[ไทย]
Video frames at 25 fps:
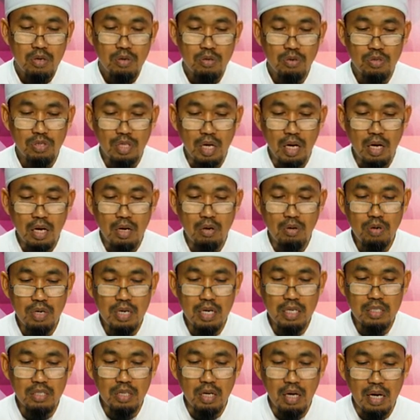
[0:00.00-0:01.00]
ยุศอลลู
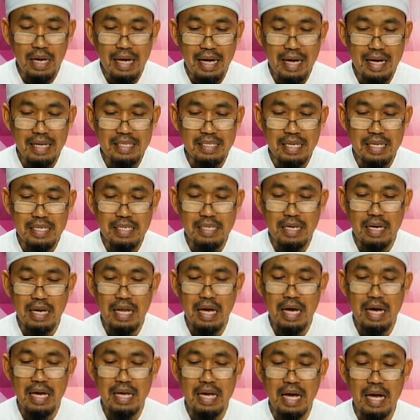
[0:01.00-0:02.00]
นะศอลาตัน
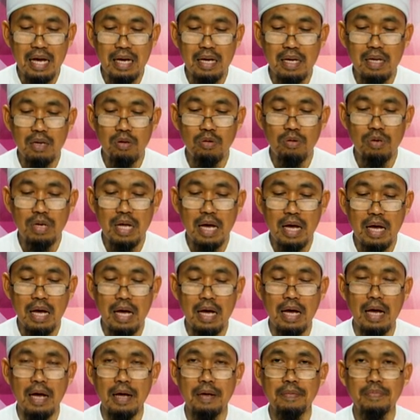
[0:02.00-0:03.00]
ลายะกิลูนะฮา